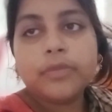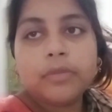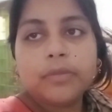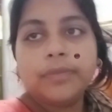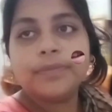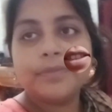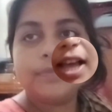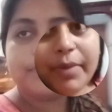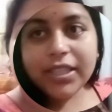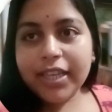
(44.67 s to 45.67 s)
তো ফ্রেন্ডস
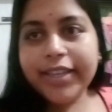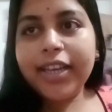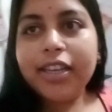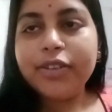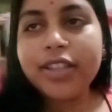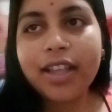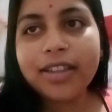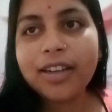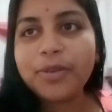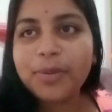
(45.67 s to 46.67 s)
আবার সেই জায়গায় দেখো স্নান
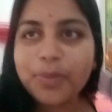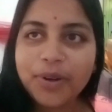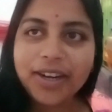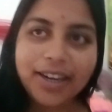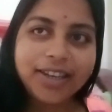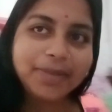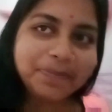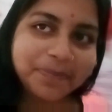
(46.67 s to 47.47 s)
দান করে পুরো রেডি